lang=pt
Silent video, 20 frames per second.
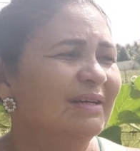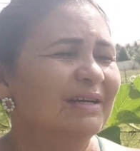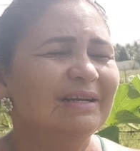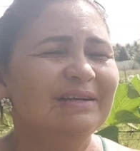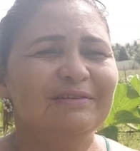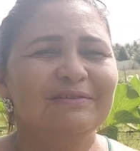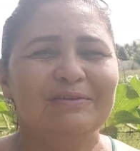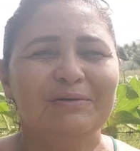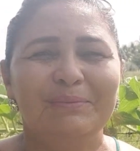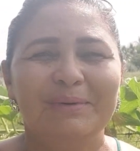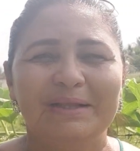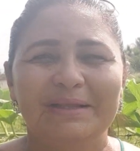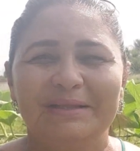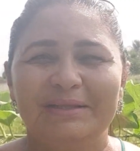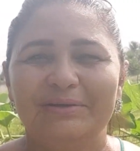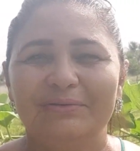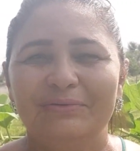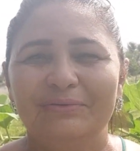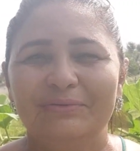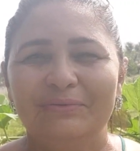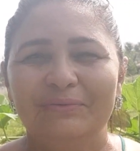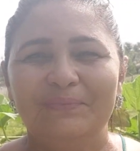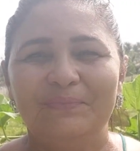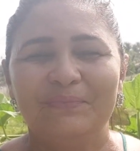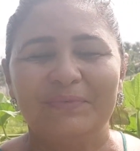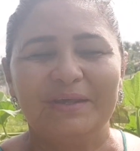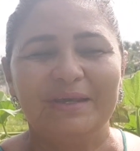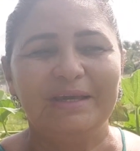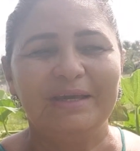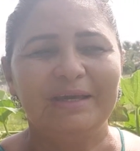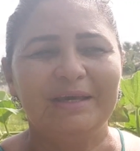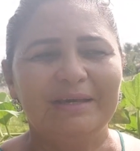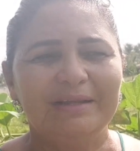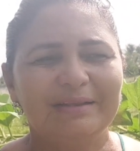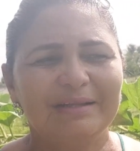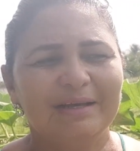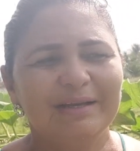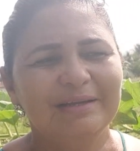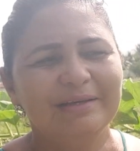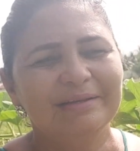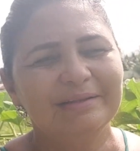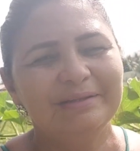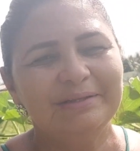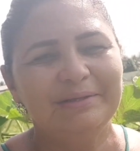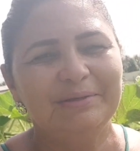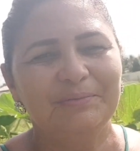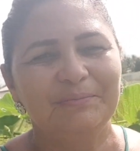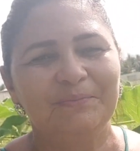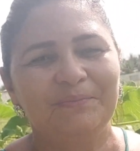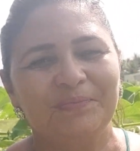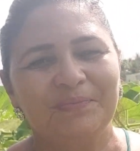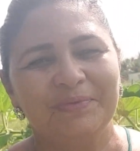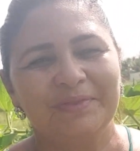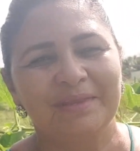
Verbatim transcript: aqueles tomatinhos é, italianinhos.